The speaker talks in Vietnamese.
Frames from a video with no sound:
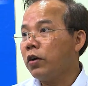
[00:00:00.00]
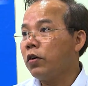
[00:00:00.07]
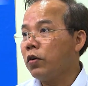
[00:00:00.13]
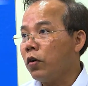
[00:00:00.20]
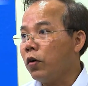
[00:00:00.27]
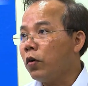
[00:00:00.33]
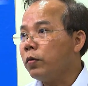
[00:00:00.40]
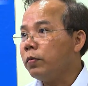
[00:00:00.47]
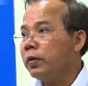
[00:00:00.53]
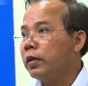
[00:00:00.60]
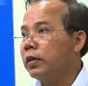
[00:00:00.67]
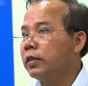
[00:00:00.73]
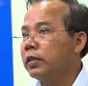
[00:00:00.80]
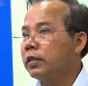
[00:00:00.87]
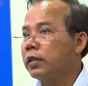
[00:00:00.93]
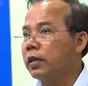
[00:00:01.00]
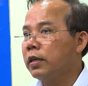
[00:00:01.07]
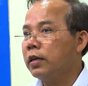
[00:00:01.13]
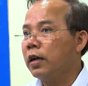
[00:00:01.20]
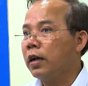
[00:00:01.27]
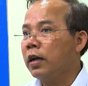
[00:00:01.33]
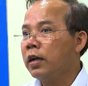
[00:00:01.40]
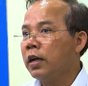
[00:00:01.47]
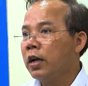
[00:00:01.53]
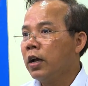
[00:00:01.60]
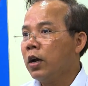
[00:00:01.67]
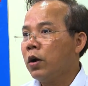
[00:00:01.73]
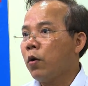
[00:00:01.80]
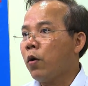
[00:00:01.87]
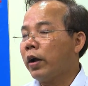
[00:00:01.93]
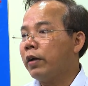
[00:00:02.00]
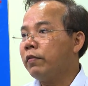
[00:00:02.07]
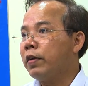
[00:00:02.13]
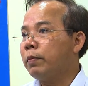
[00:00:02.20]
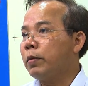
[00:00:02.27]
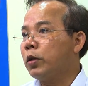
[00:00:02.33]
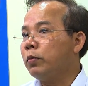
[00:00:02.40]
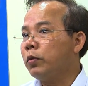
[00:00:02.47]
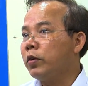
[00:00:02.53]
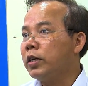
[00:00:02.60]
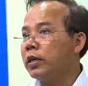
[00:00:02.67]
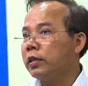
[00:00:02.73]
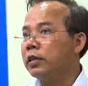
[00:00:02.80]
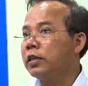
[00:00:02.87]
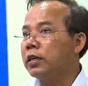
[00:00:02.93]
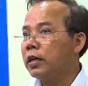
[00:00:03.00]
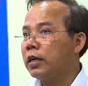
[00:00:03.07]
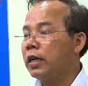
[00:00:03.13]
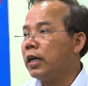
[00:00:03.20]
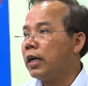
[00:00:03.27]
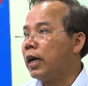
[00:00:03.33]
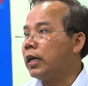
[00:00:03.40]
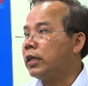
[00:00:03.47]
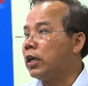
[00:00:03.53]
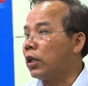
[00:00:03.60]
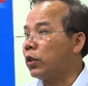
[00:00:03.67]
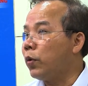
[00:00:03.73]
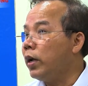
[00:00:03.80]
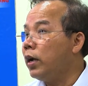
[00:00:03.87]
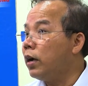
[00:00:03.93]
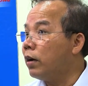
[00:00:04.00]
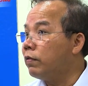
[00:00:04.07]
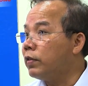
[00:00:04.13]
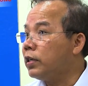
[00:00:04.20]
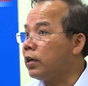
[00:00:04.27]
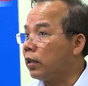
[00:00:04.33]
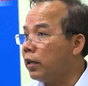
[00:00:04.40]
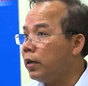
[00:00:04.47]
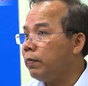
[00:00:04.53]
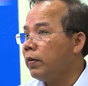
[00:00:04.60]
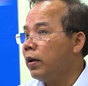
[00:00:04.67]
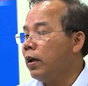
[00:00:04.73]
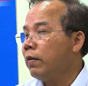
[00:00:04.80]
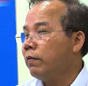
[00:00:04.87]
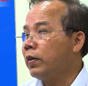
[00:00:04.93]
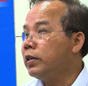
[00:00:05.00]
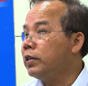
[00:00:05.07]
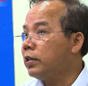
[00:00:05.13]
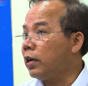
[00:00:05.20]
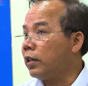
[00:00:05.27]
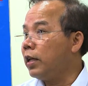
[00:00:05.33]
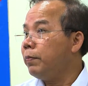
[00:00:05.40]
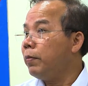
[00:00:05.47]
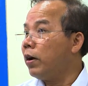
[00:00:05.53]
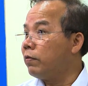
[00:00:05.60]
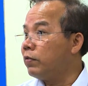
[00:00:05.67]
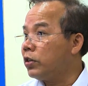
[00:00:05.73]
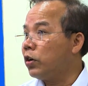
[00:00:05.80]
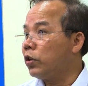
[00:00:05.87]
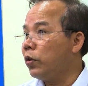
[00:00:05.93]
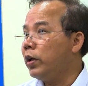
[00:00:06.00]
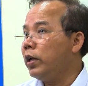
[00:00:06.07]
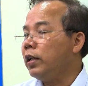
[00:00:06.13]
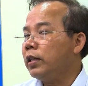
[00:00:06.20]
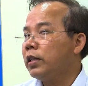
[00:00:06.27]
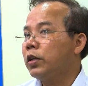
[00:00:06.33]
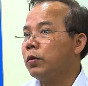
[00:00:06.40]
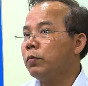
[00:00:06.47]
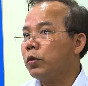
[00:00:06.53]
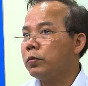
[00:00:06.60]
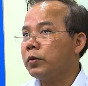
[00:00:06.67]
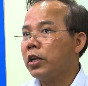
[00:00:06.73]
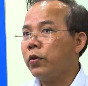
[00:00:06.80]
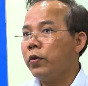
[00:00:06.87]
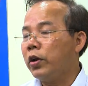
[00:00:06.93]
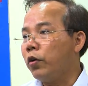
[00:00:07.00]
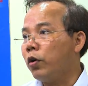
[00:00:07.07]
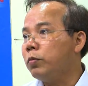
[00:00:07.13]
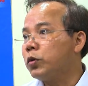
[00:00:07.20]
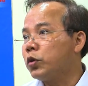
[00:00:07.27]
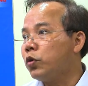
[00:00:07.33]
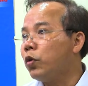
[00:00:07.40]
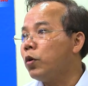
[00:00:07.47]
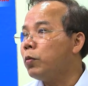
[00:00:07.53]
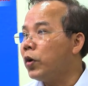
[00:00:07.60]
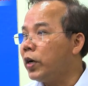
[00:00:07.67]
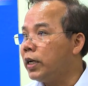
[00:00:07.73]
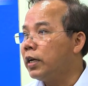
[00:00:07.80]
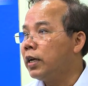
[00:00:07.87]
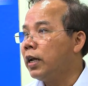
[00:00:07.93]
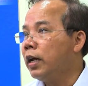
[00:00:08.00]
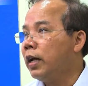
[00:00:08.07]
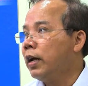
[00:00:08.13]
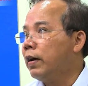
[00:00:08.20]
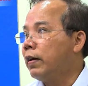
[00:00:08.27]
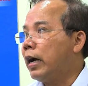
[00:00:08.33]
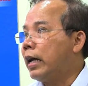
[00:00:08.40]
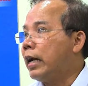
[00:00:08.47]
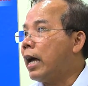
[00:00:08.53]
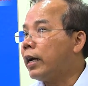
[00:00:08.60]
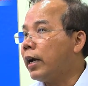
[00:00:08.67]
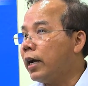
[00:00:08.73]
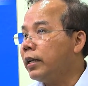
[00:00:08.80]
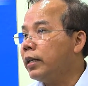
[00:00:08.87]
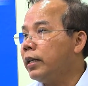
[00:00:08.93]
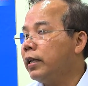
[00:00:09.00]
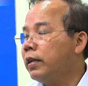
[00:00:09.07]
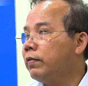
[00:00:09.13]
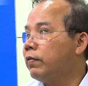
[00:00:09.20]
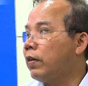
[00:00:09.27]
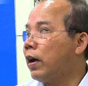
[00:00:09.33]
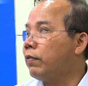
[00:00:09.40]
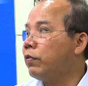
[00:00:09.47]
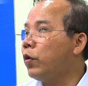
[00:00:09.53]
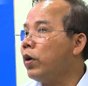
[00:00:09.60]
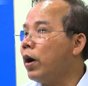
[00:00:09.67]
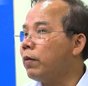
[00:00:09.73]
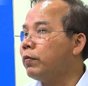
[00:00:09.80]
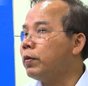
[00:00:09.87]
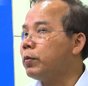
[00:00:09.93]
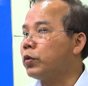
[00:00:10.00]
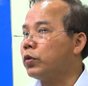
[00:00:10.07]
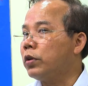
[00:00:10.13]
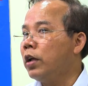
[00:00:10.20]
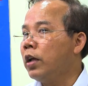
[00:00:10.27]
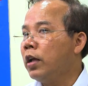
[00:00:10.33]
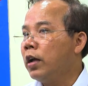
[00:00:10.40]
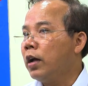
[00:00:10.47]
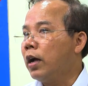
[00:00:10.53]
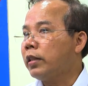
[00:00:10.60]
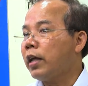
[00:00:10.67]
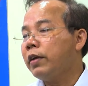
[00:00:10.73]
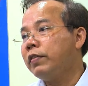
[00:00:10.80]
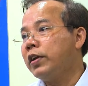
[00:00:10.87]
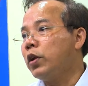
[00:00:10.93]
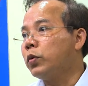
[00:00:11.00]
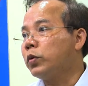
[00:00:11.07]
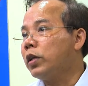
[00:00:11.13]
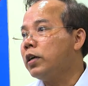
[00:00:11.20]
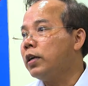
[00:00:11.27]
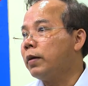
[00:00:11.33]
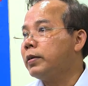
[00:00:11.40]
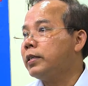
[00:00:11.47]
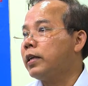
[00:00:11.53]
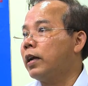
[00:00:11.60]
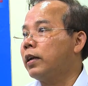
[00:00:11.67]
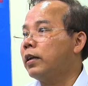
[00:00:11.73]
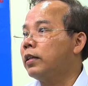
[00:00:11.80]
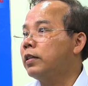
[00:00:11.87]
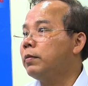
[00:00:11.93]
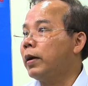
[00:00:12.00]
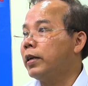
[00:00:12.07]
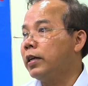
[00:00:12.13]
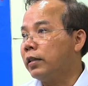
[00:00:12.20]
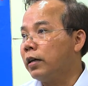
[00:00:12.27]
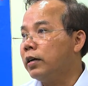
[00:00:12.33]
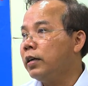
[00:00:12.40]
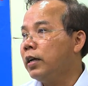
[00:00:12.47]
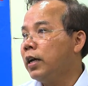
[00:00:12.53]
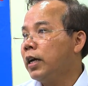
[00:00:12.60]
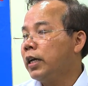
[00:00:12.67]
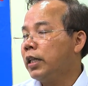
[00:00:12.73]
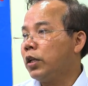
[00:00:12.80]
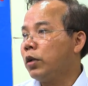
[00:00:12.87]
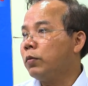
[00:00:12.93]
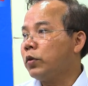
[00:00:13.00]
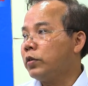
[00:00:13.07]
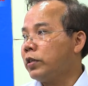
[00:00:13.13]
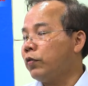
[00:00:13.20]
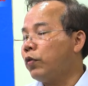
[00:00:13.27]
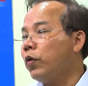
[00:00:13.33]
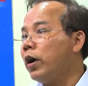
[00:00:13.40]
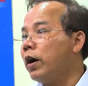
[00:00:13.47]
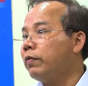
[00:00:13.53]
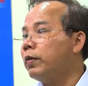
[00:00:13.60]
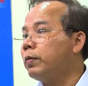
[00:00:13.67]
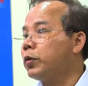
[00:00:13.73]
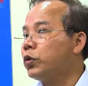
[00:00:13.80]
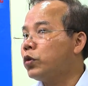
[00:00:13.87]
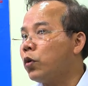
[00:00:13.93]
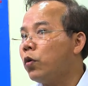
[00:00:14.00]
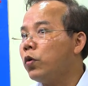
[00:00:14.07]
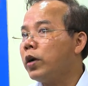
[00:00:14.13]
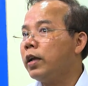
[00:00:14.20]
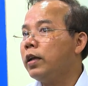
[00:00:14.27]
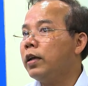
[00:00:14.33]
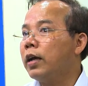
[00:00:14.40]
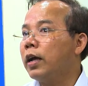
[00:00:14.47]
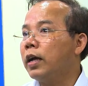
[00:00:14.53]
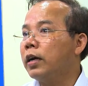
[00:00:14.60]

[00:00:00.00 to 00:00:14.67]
Gòn cố thì à, ngoài cái việc mà chúng tôi đưa đưa cái trực tuyến gần với trực tiếp và đưa trực tiếp gần với trực tuyến thì chúng tôi sẽ chuyển đổi một số cái mô hình đa kênh và phối hợp thay vì đầu tư là cái sàn thương mại điện tử thì chúng tôi sẽ phối hợp với một số cái